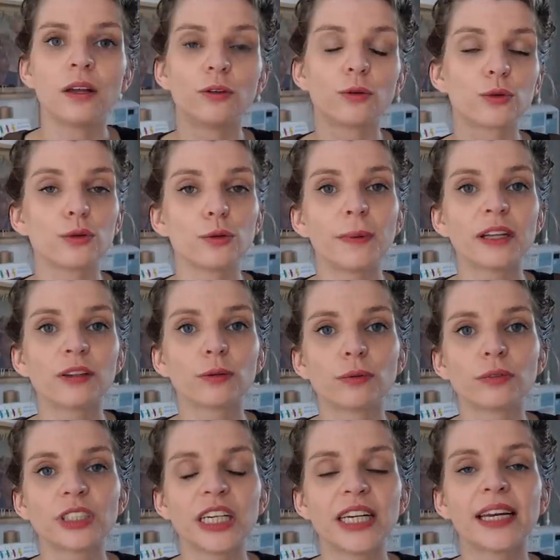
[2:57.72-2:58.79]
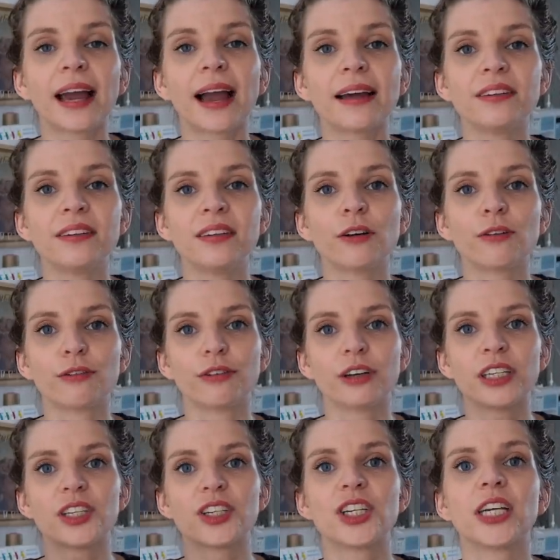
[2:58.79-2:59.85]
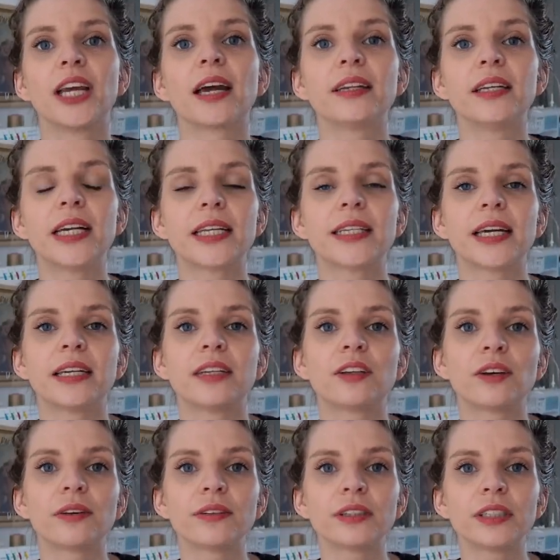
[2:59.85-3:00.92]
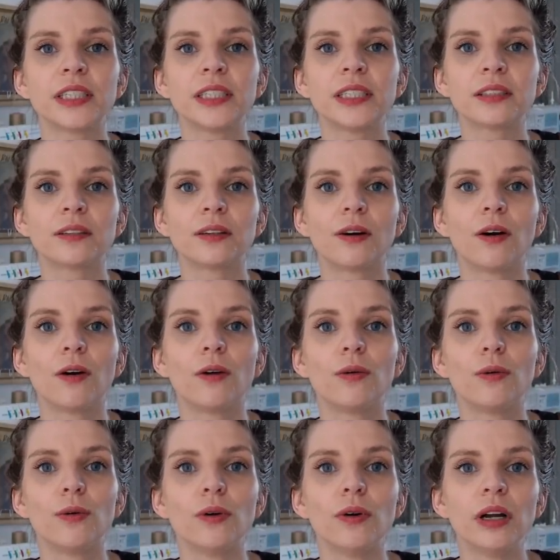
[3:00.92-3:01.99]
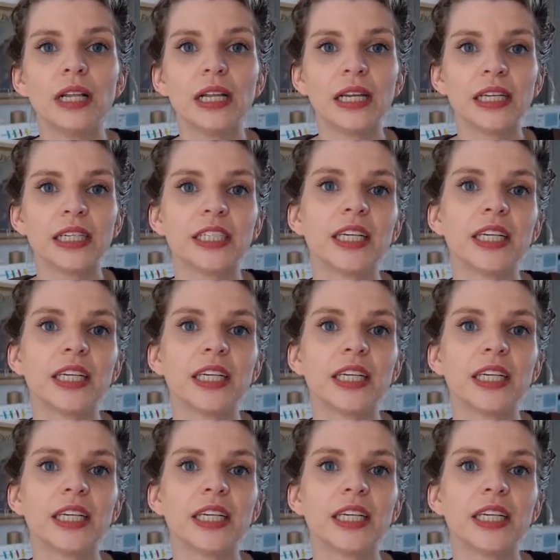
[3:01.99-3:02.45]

Donc ce patron, je l'ai gradé en fait. J'ai gardé la taille 36 en haut et